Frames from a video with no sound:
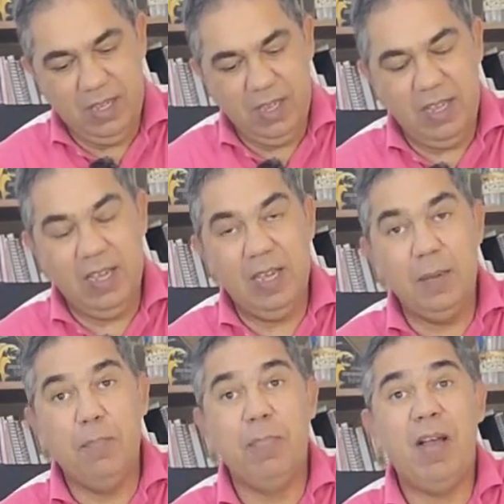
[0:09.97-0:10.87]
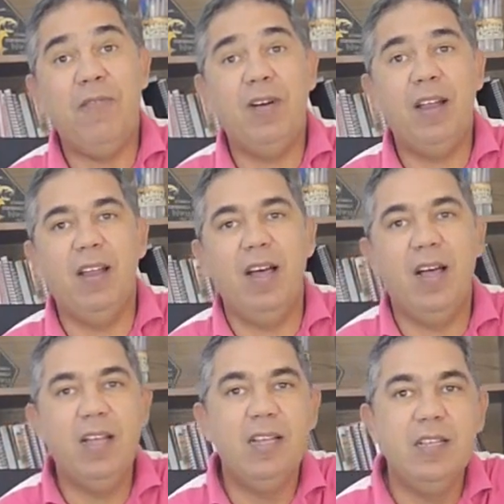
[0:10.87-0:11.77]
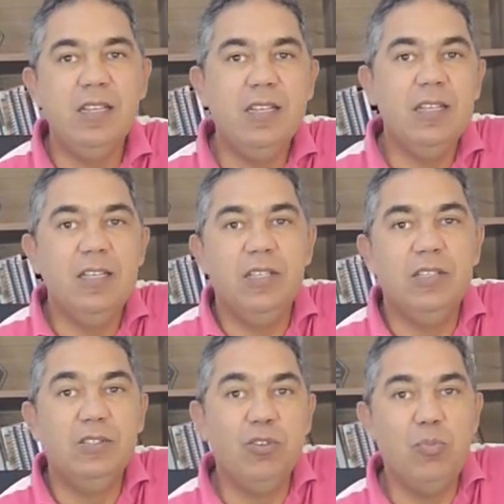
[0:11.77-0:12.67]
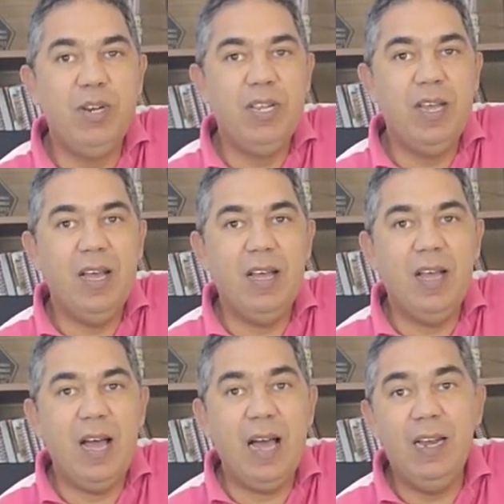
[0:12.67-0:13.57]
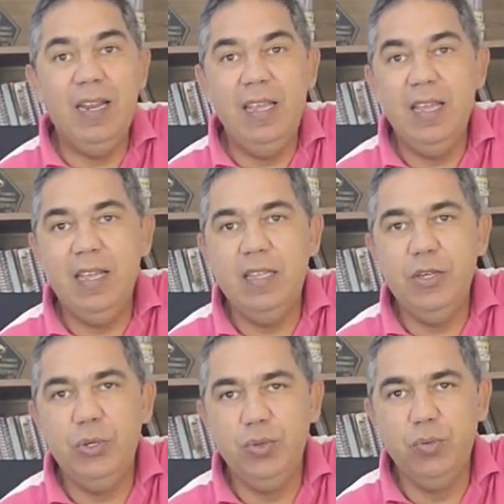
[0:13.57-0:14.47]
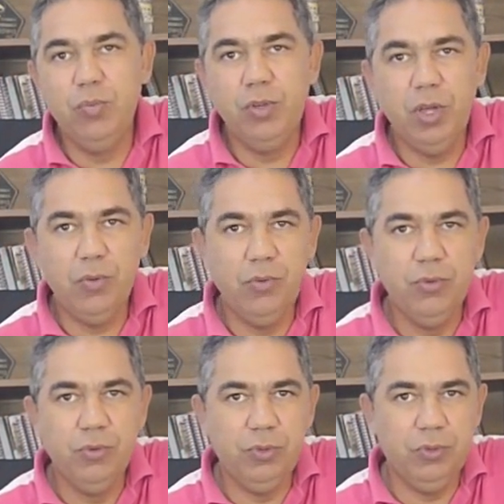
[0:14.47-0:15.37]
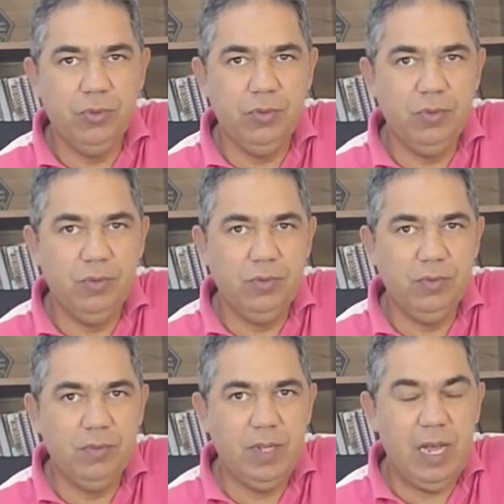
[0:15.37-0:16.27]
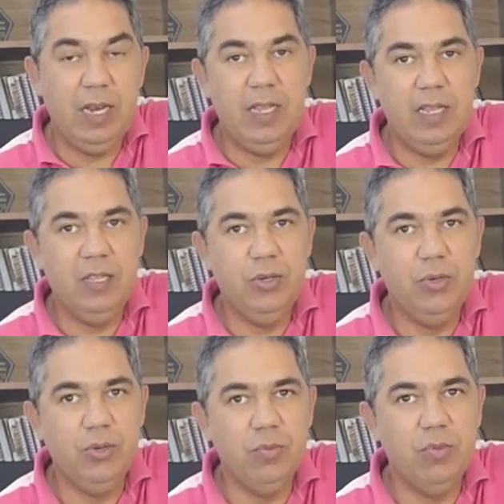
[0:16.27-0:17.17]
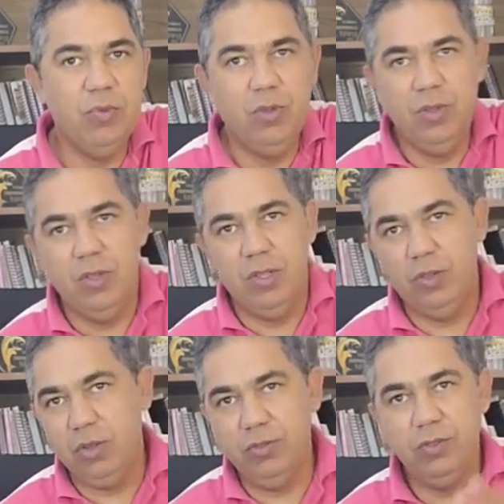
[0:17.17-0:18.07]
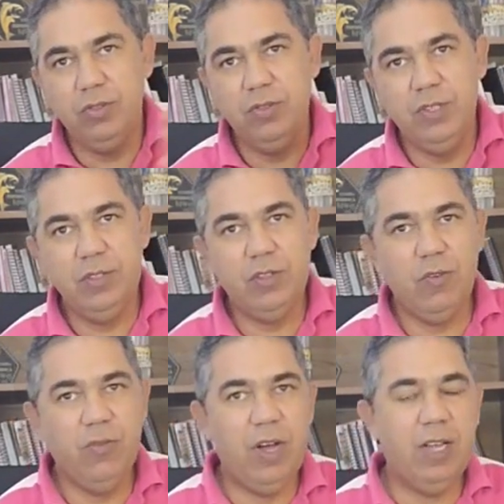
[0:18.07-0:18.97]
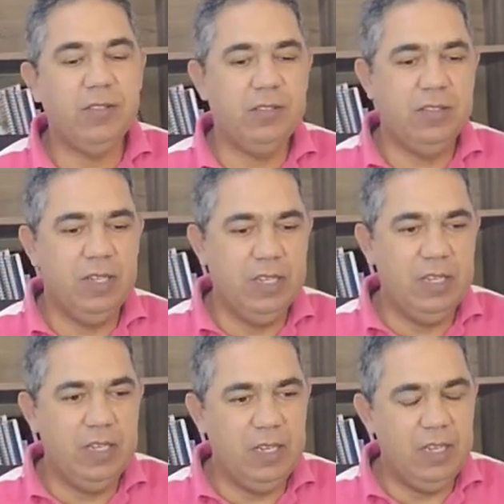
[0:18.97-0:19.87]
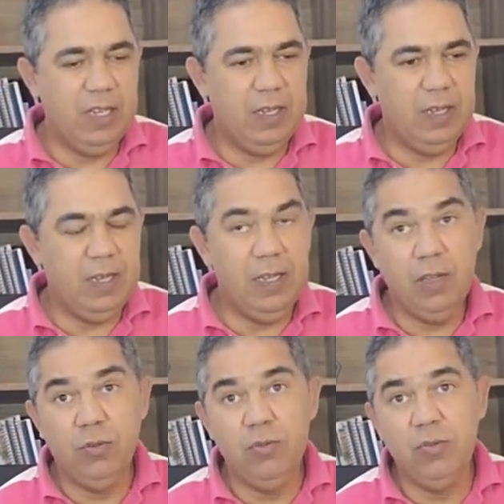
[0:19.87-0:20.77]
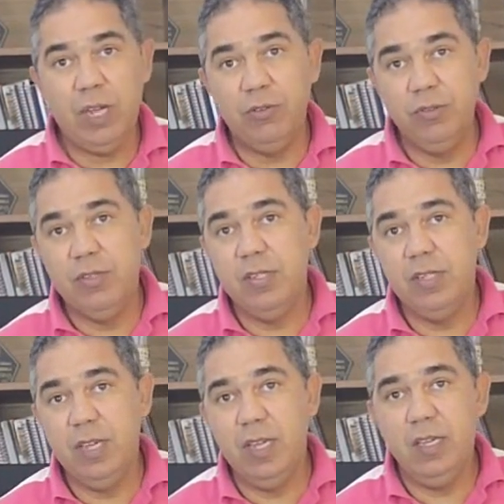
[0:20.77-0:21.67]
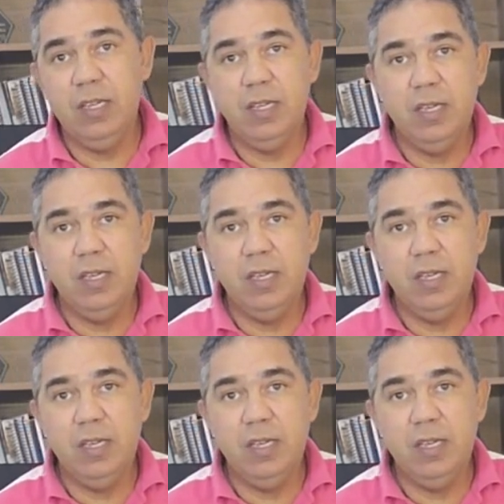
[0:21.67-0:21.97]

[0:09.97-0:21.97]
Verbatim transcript: é, para falar sobre a liga de chumbo que eu uso. A liga de chumbo. Todos os vídeos que eu faço, é, eu nunca anunciei